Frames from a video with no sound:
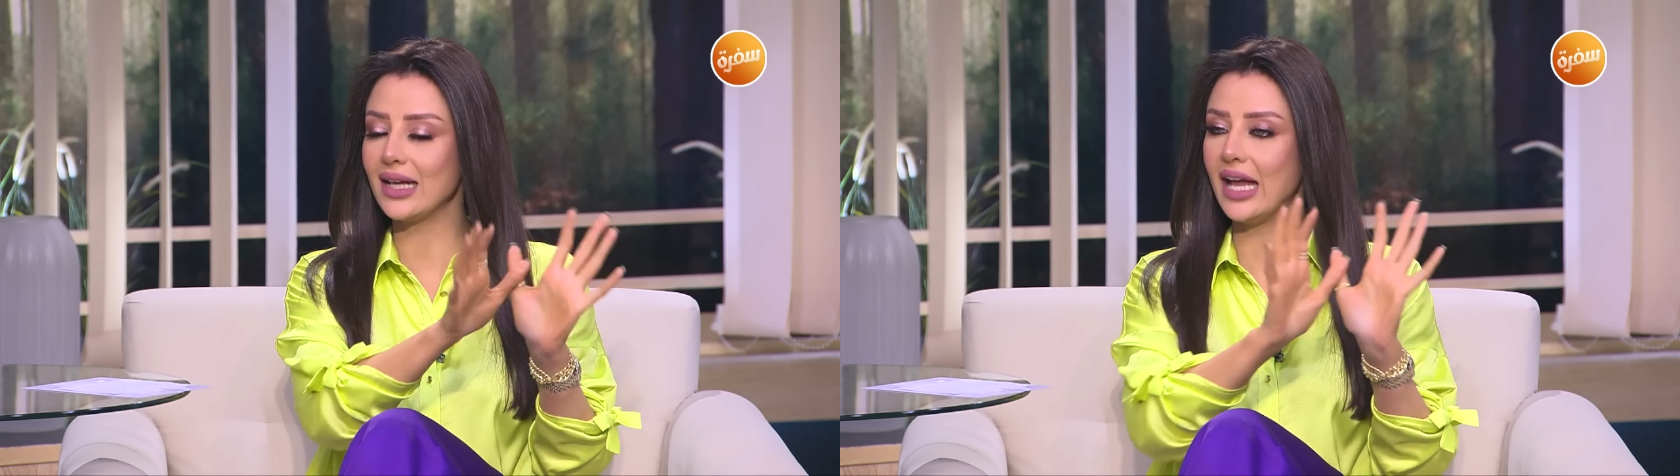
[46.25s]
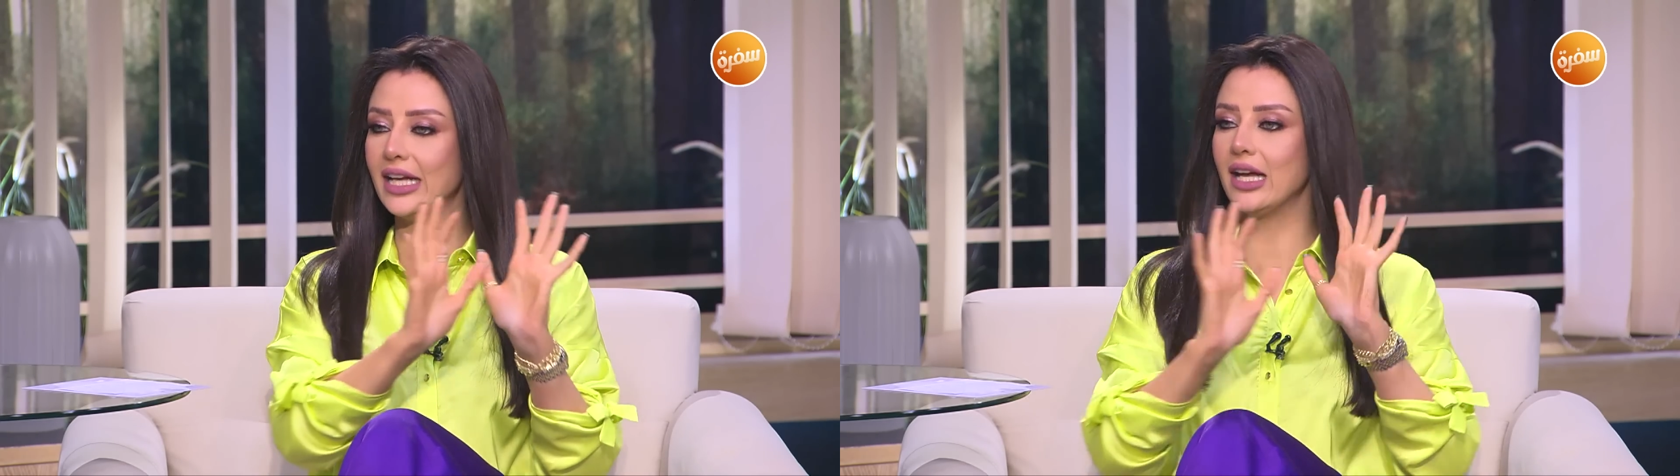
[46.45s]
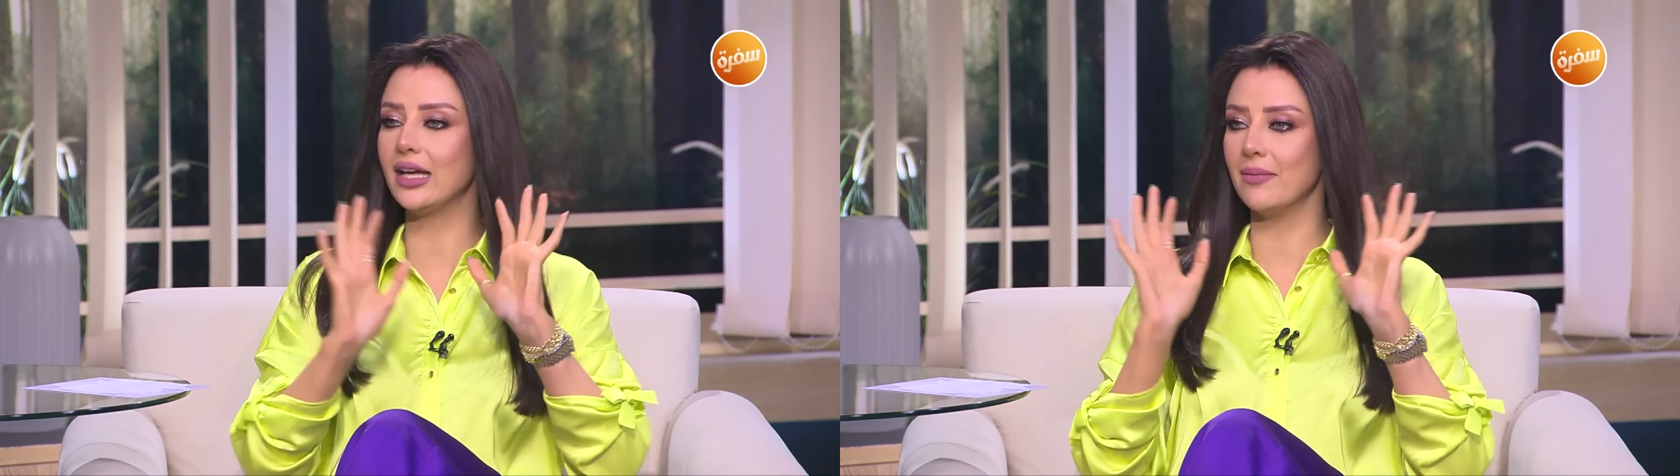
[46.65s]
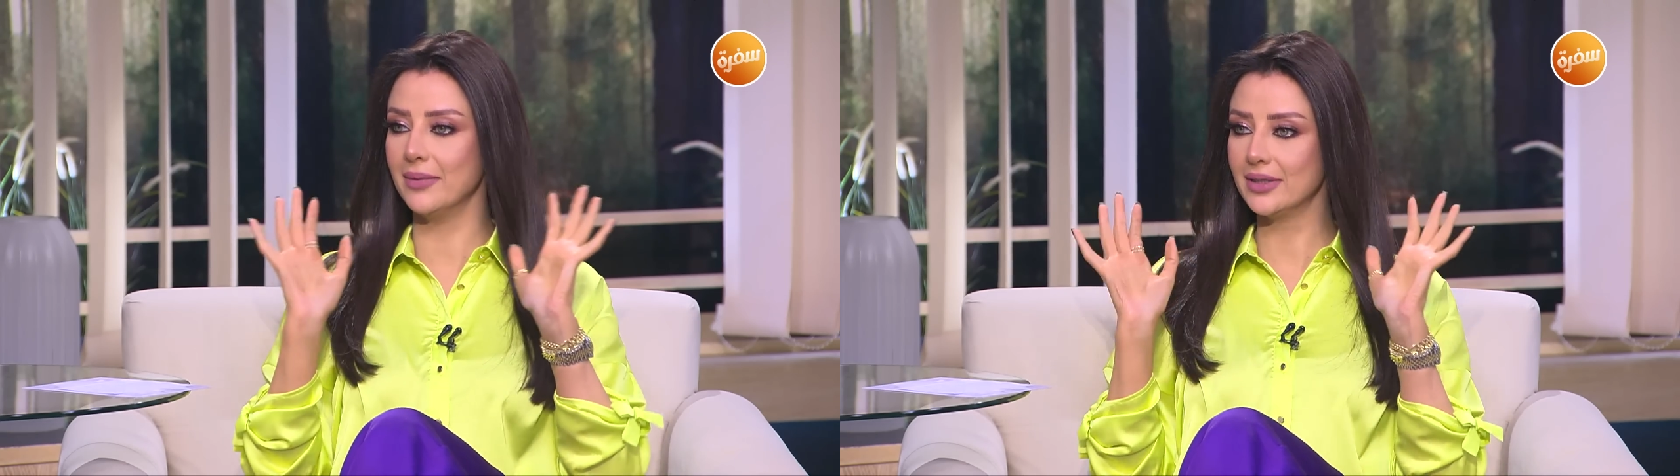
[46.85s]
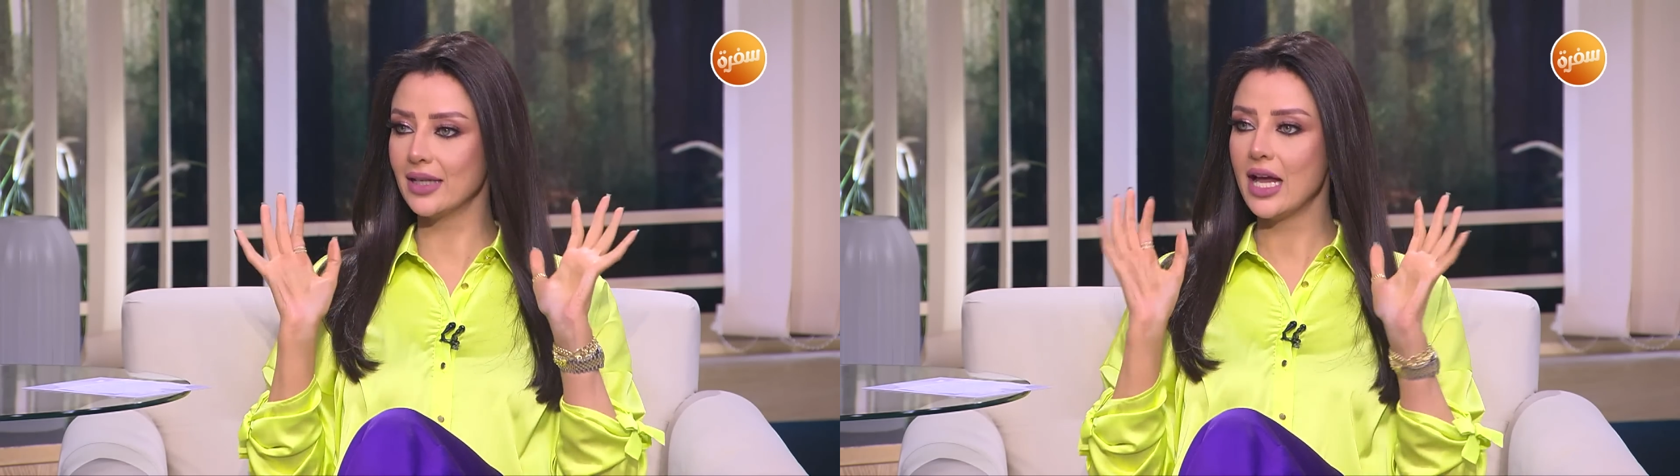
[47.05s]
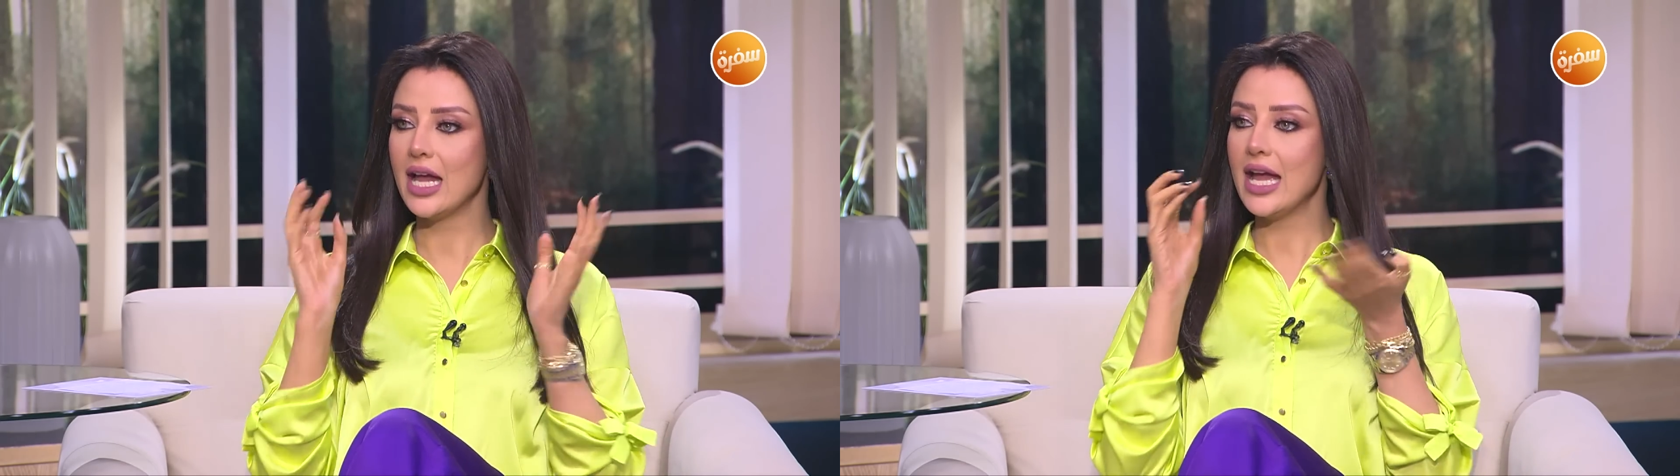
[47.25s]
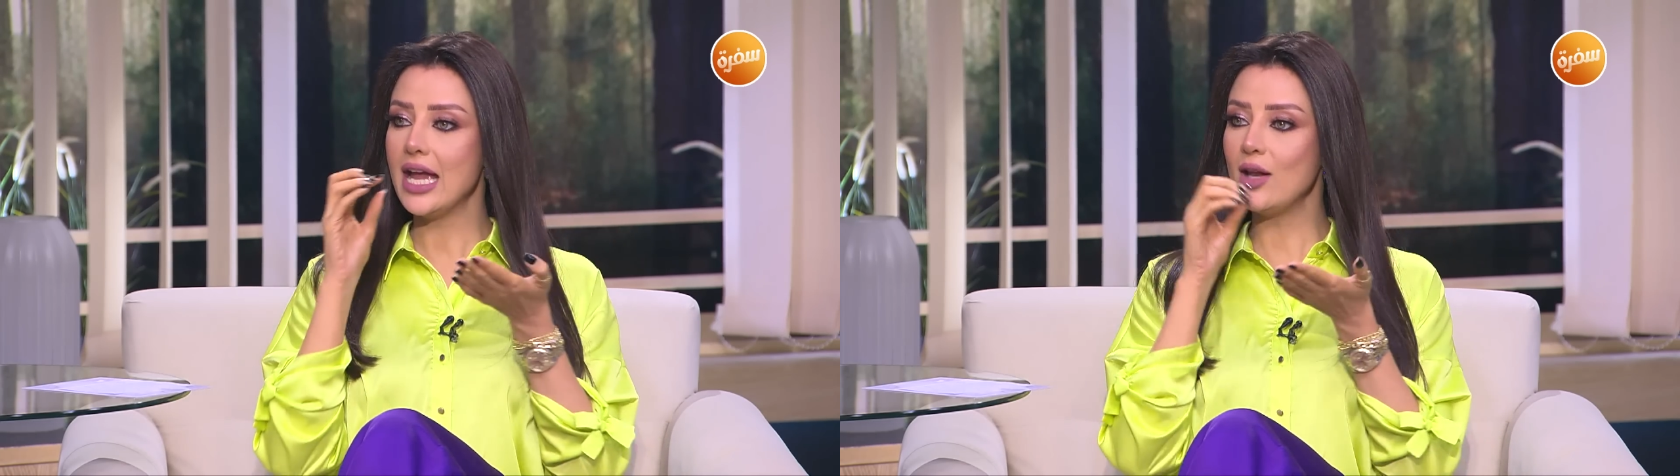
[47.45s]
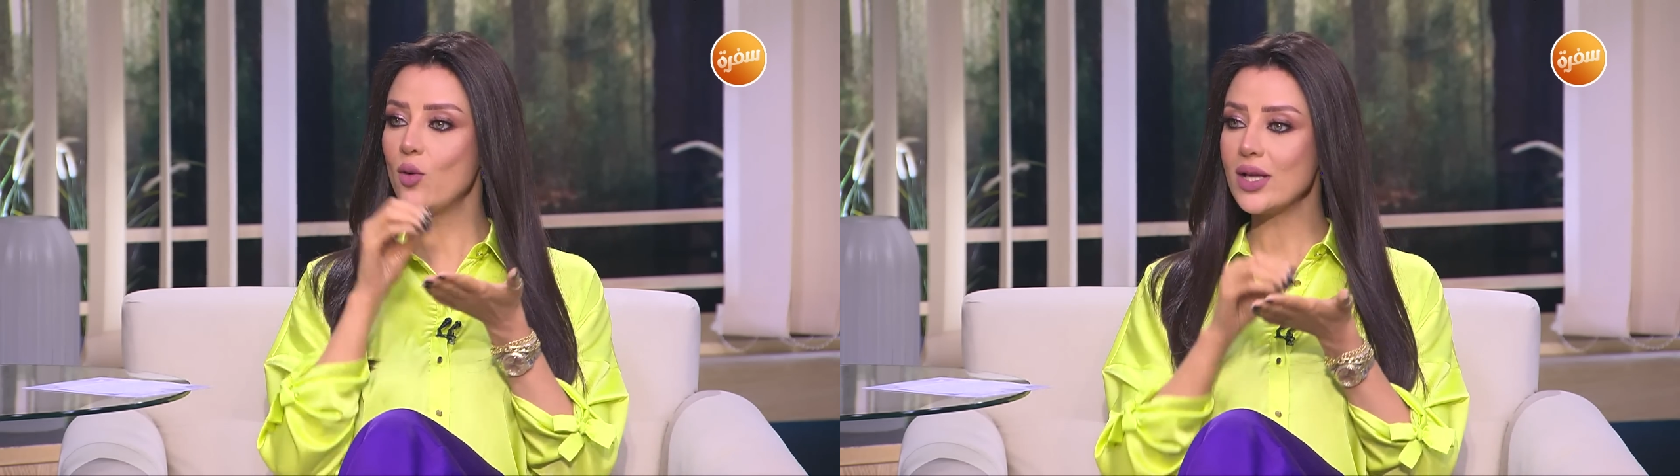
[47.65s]
جامد
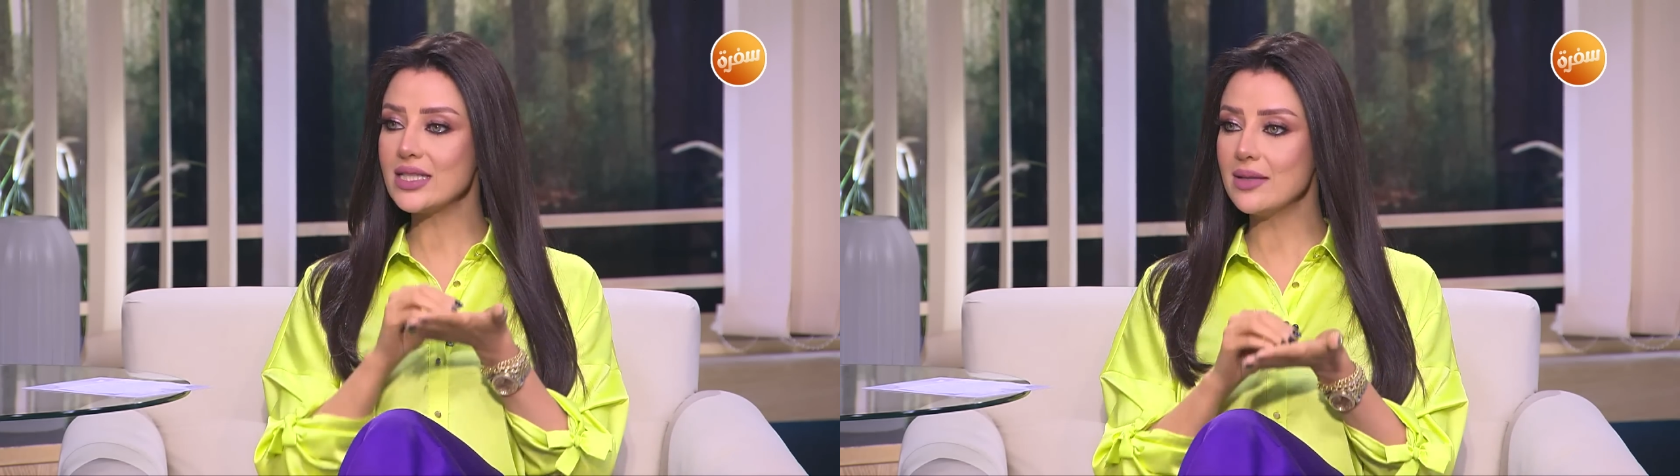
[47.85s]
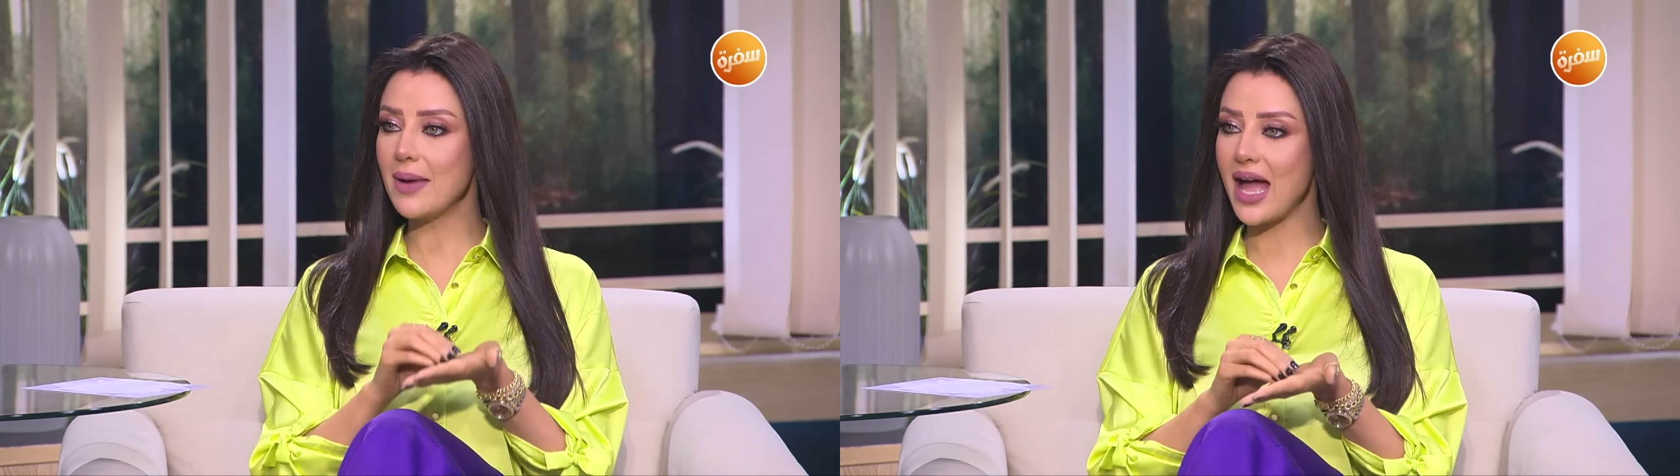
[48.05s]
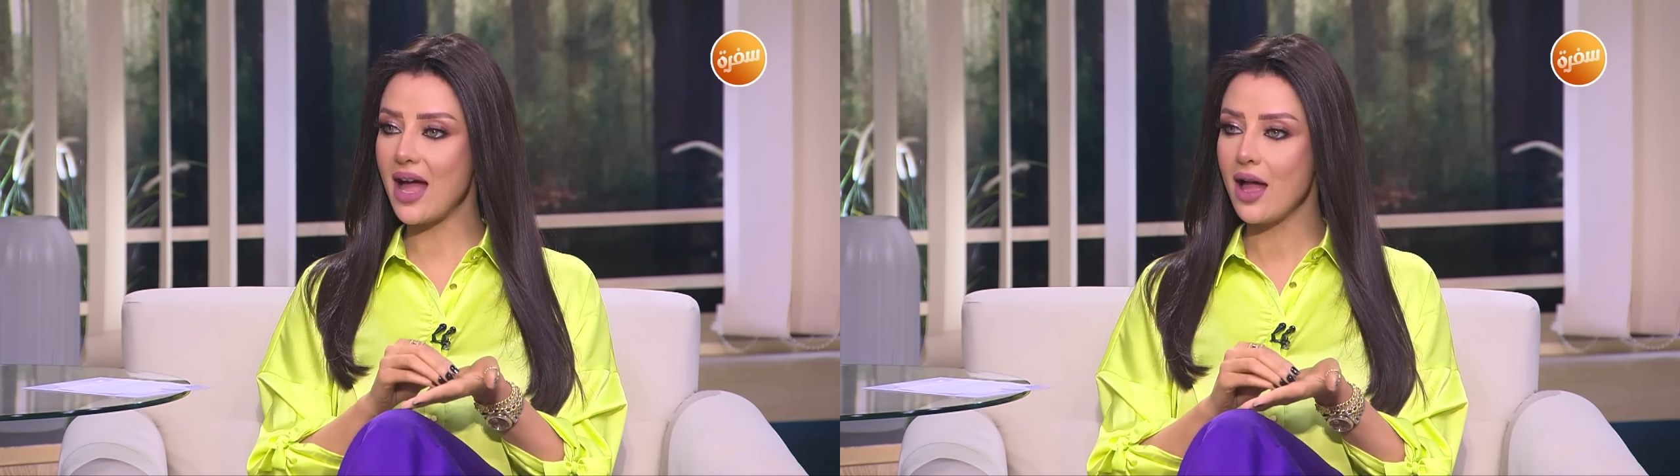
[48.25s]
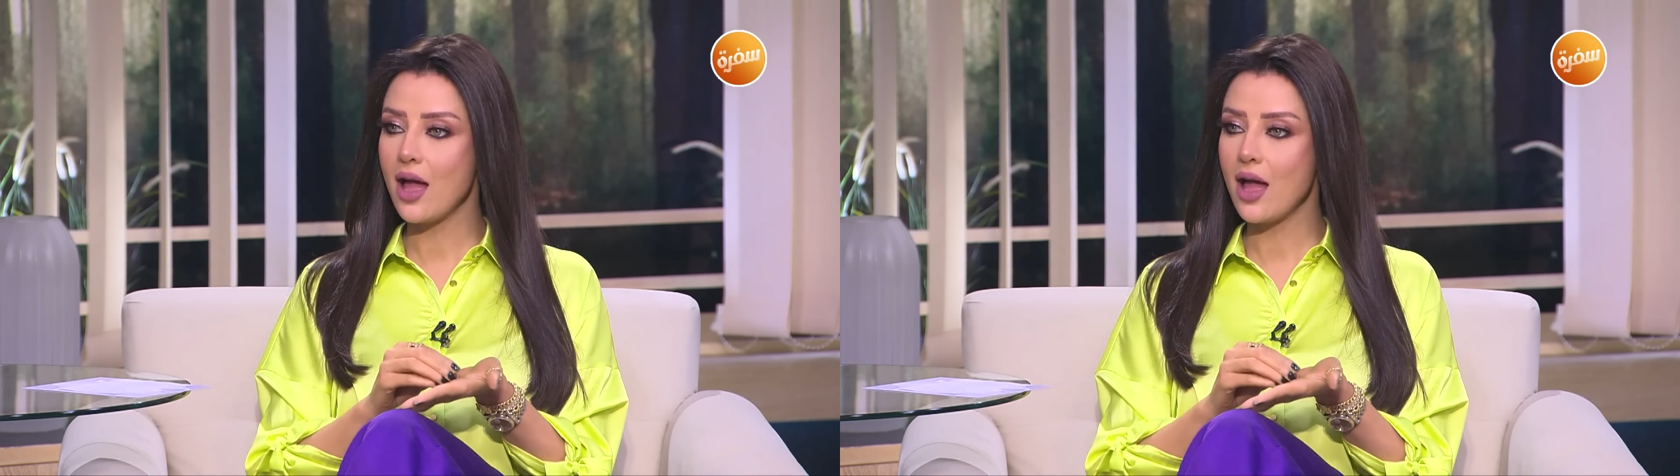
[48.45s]
اوكي الوزن بقى